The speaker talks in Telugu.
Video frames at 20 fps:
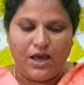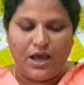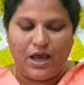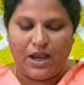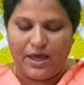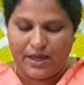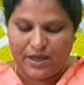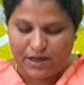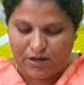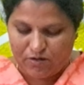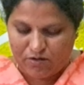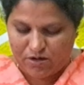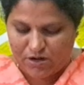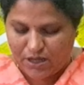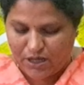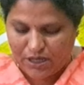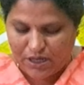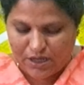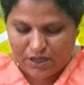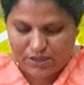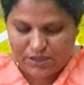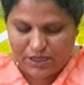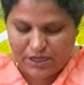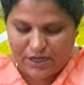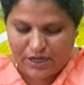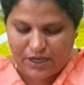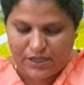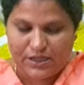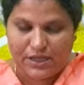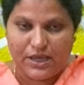అలా కాకుండా
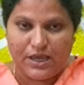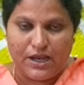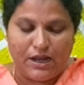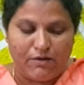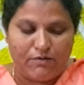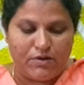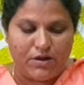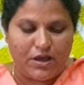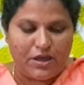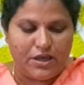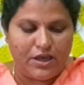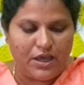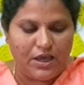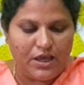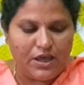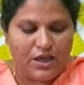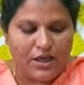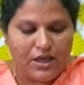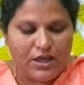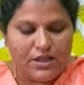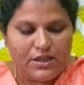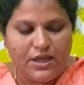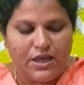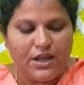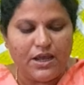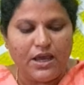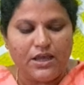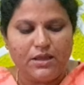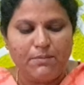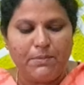దీనికైతే ఇలా ఉన్నాయి
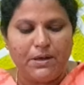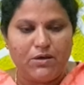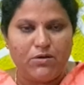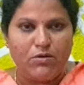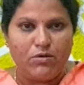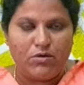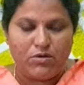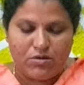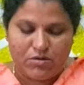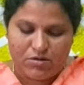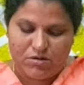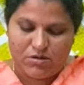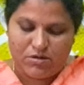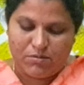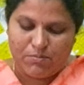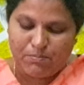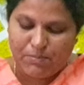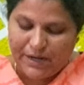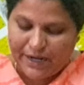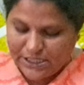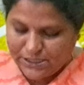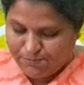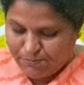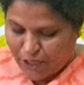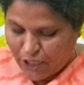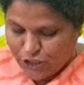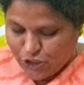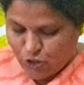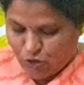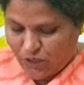దీనికైతే మనం బ్లేడ్స్
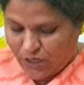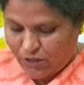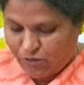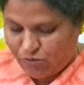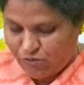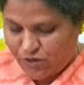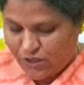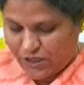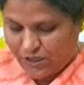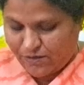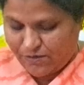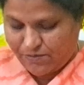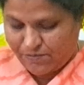మార్చుకోవడానికి ఉంది